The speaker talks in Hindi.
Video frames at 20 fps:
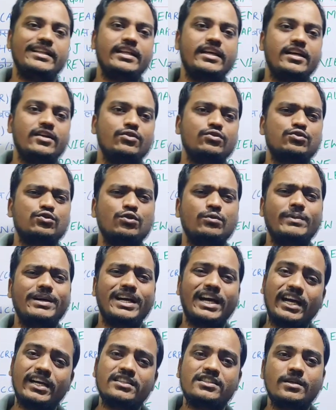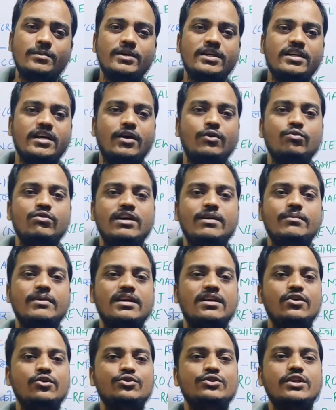देखिए दोस्तों मैं कहीं से भी कराऊंगा
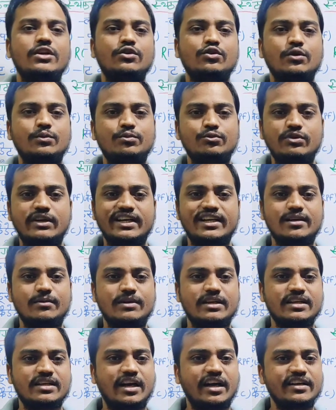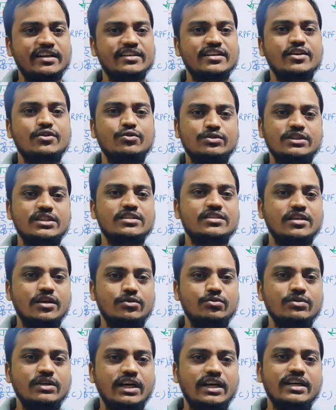बट ल्यूसेंट को पूरा कवर कराने की कोशिश
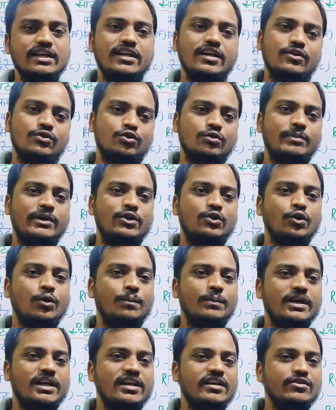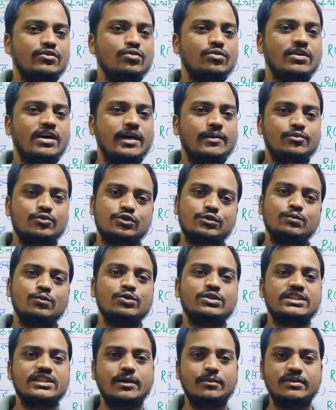करूंगा तो मैं टॉपिक लिख दूंगा आप उस
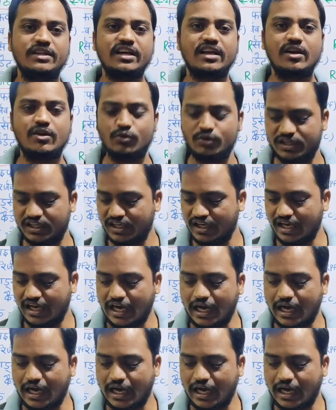बुक से आप देख लोगे